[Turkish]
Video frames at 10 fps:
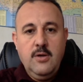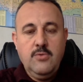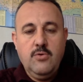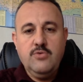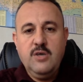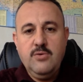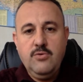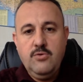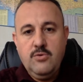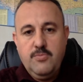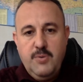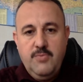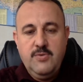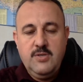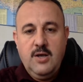90 günlük bir
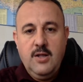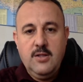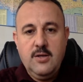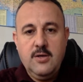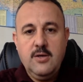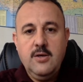vize aldık.